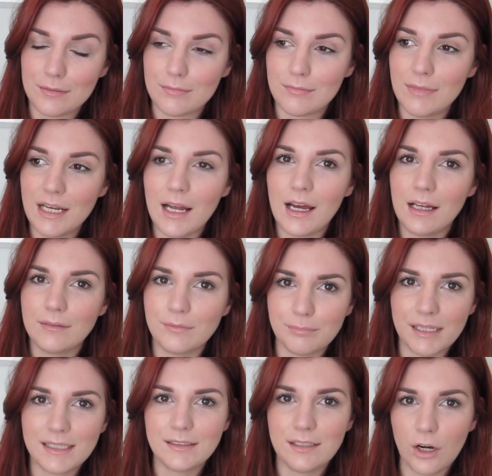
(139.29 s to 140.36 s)
me la
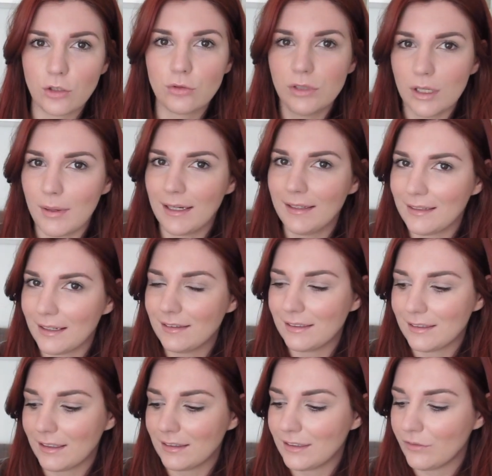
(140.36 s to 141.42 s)
passerò sulle mani tante
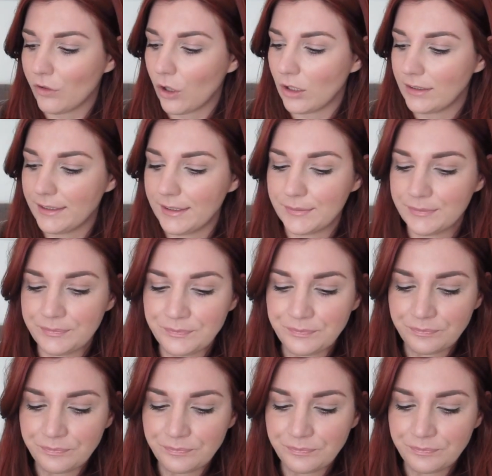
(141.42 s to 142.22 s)
tante volte